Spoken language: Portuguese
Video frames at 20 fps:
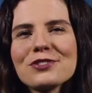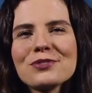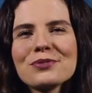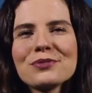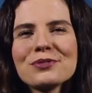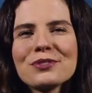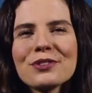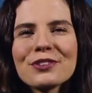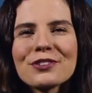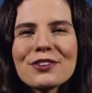
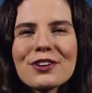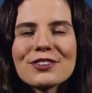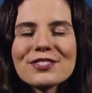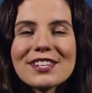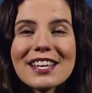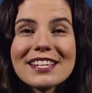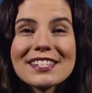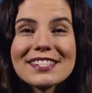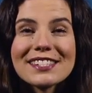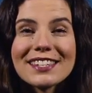Jr.,
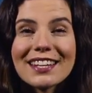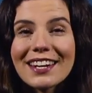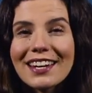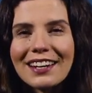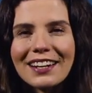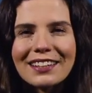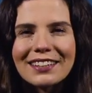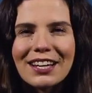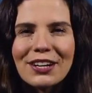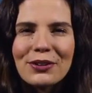nossa
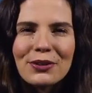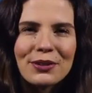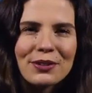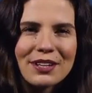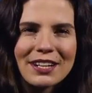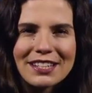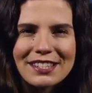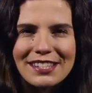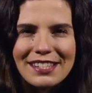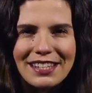estrela da
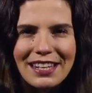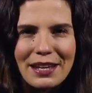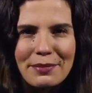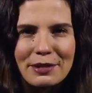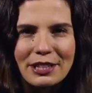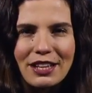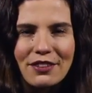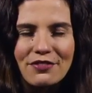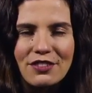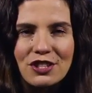coluna de
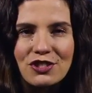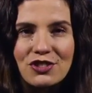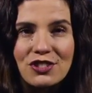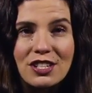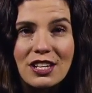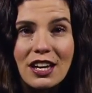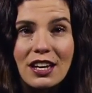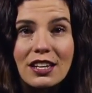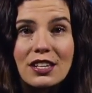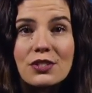cinema da
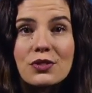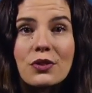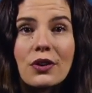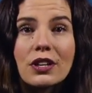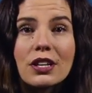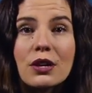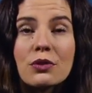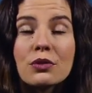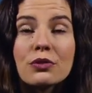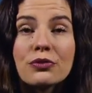Vejinha,
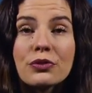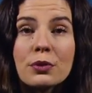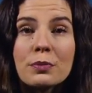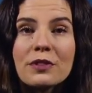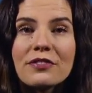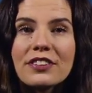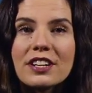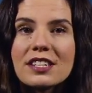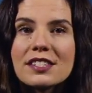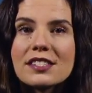escolheu o
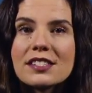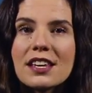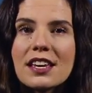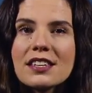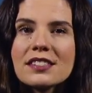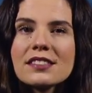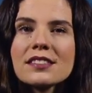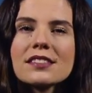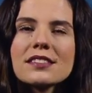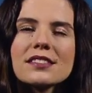filme
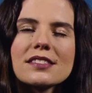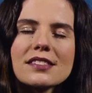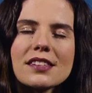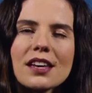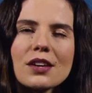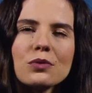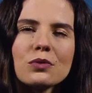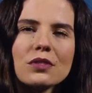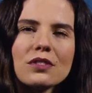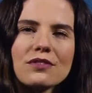francês
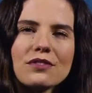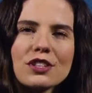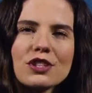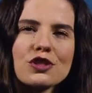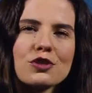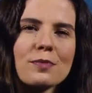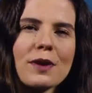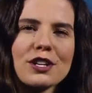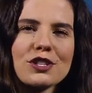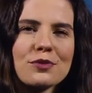
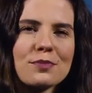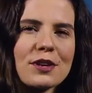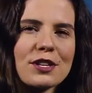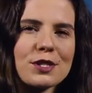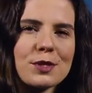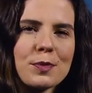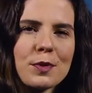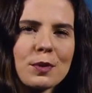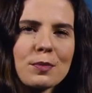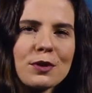120
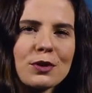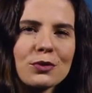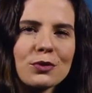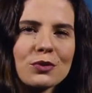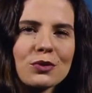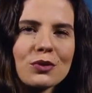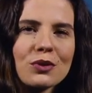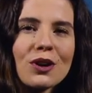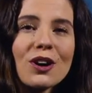batimentos por minuto,